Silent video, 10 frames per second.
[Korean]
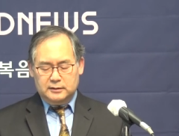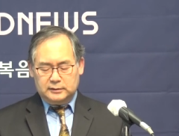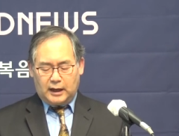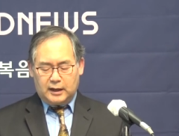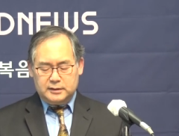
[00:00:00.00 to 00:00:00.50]

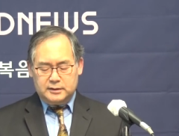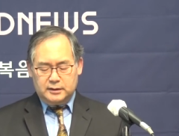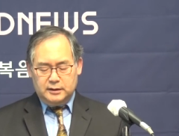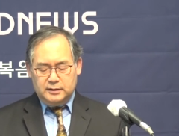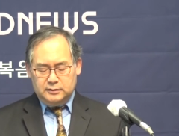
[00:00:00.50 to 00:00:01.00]
다
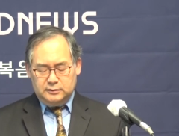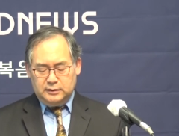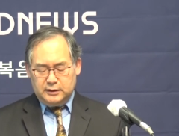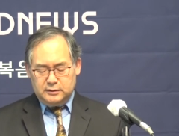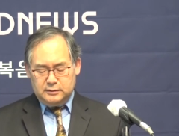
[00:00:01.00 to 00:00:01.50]
같이
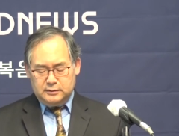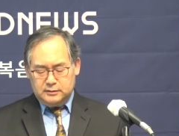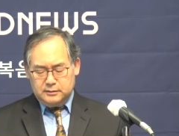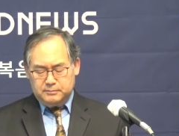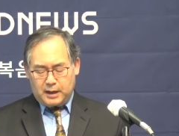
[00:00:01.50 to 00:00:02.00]
은혜를
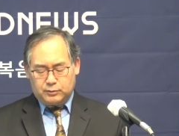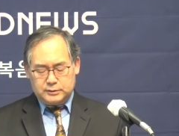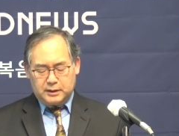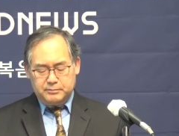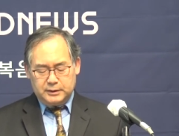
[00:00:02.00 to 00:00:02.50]

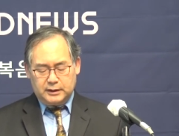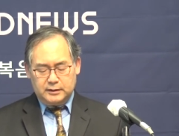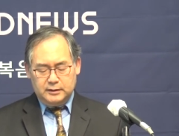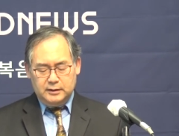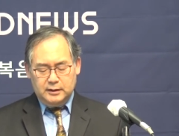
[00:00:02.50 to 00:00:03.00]
받고자 합니다.
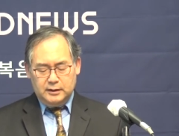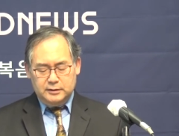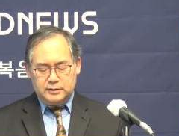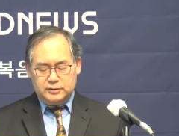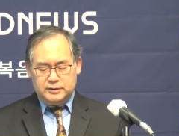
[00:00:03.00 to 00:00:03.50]

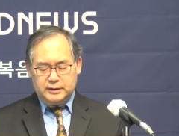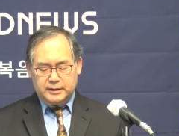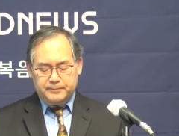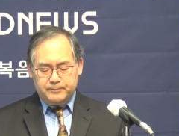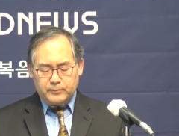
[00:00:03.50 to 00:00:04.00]

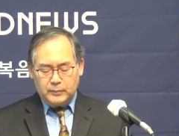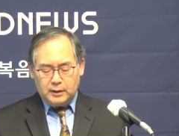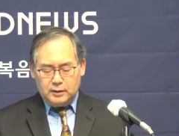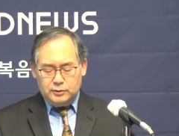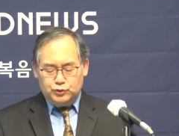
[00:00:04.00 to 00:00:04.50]
첫째,
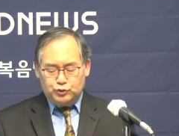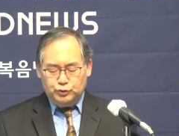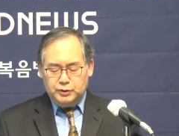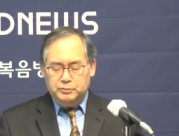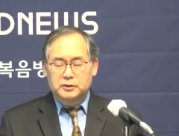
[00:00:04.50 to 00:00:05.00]

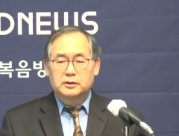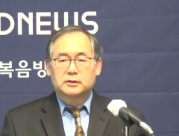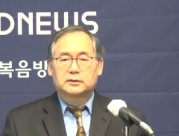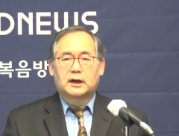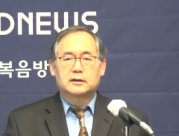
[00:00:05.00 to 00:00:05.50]
주님을
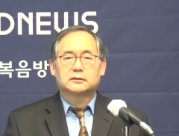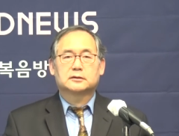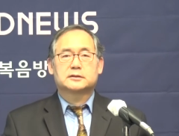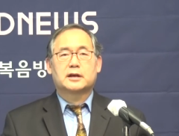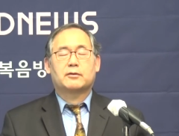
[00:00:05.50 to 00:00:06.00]

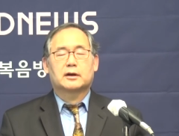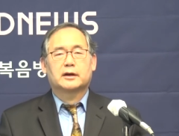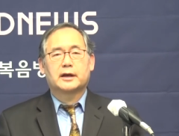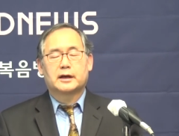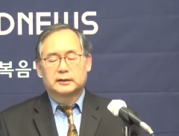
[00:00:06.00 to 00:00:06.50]
따르는
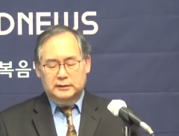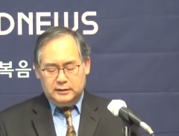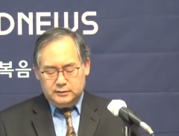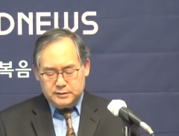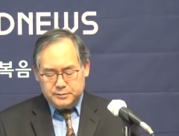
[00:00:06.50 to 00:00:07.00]
생활을 해야
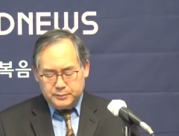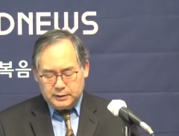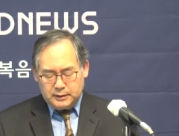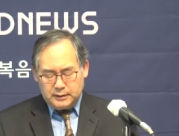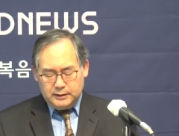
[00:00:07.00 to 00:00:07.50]
한다는
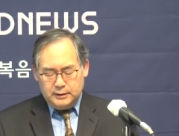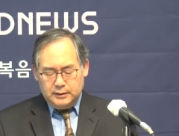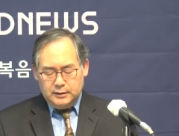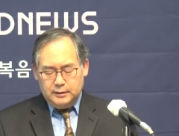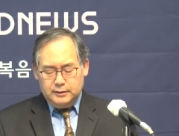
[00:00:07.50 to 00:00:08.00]
것입니다.
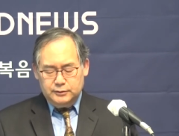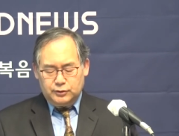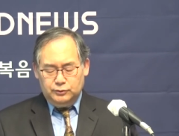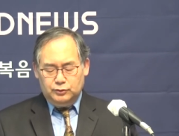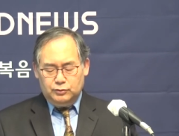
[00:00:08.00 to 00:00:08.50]

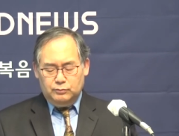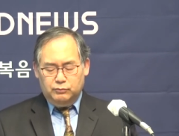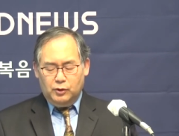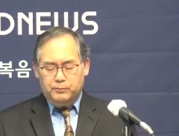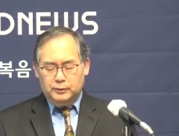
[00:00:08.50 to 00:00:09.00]
성도는
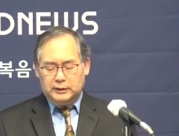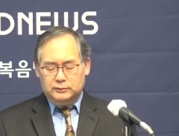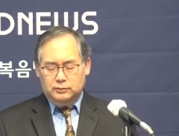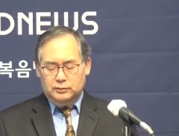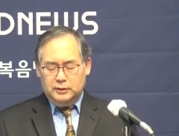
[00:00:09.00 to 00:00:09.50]

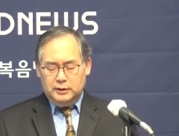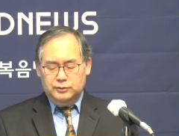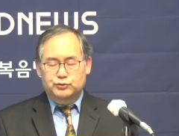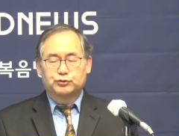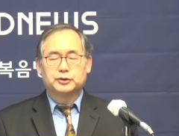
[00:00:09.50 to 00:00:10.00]
무엇보다도
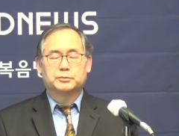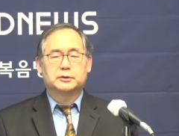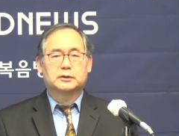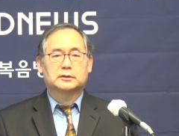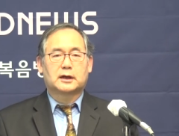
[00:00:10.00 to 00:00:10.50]

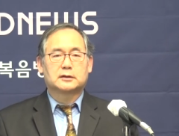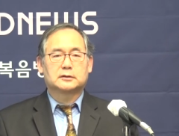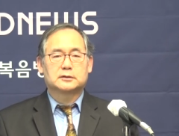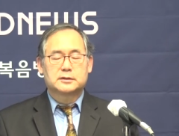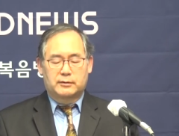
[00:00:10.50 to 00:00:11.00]
주님을
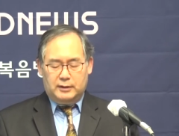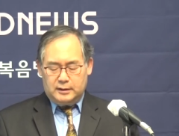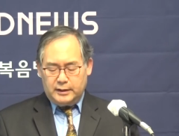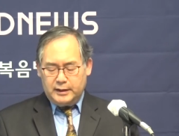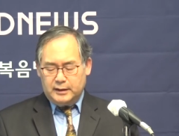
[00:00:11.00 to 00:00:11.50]
따르는
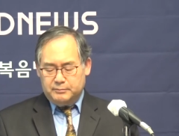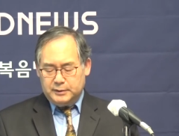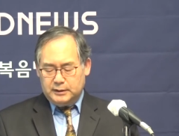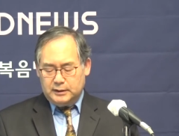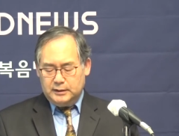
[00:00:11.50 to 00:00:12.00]
생활을 해야
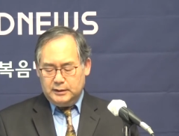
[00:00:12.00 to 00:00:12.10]
합니다.